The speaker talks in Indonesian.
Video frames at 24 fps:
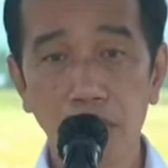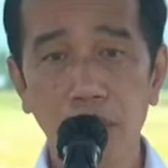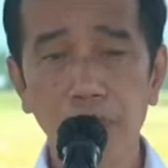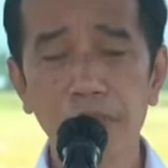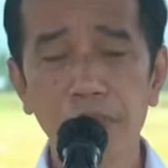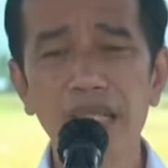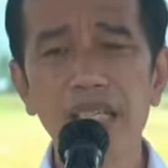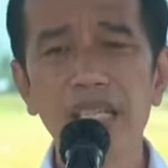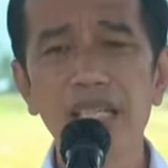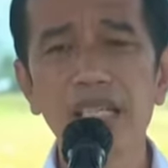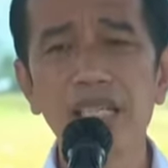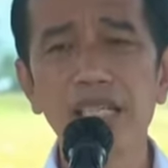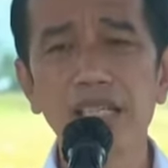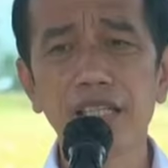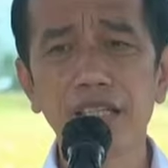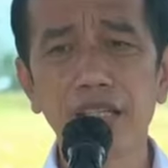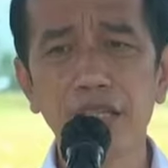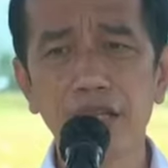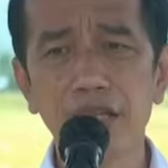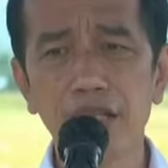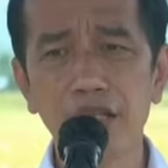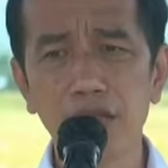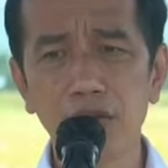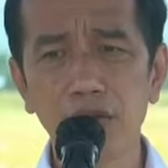Tapi
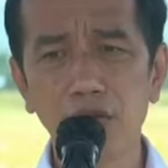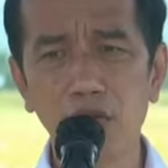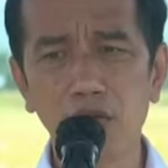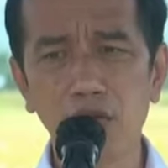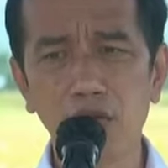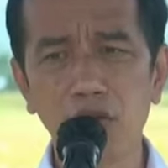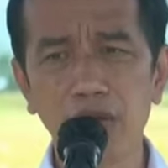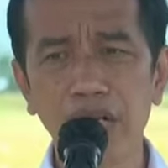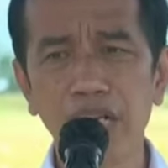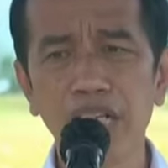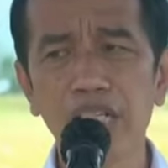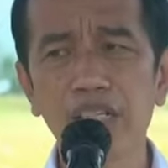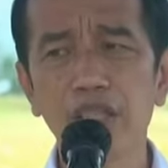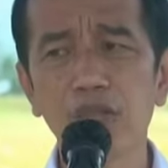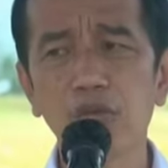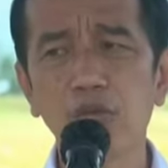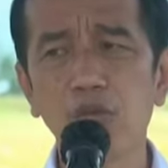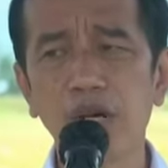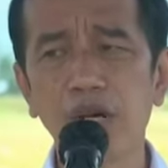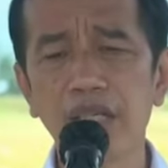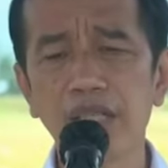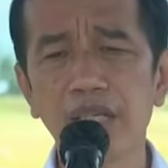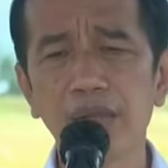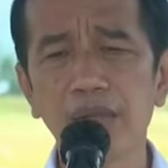
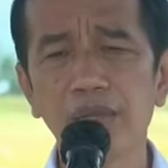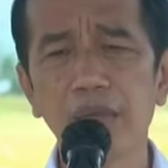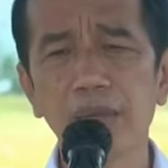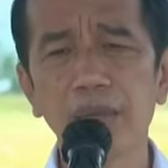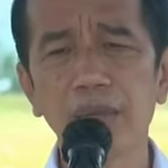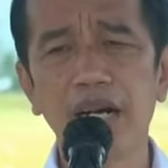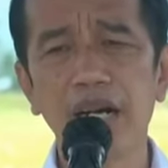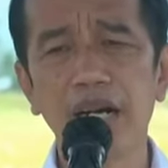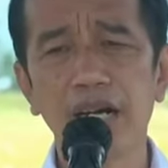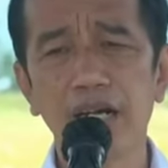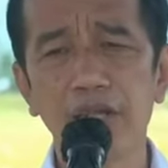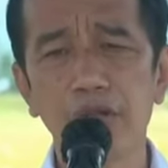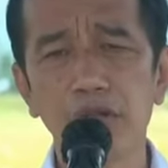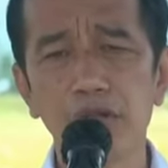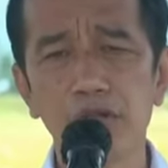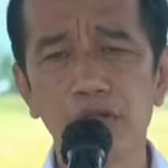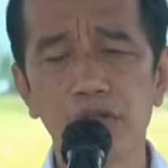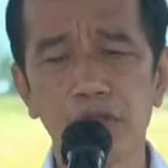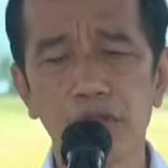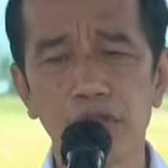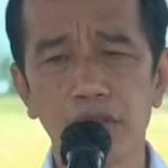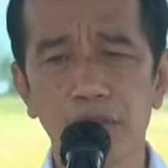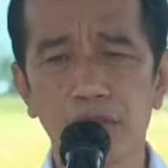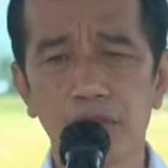hitung-hitungannya memang
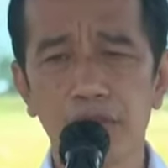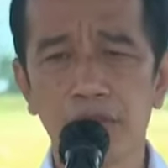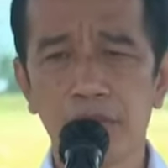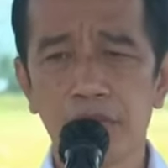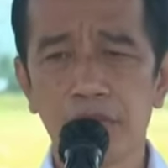harus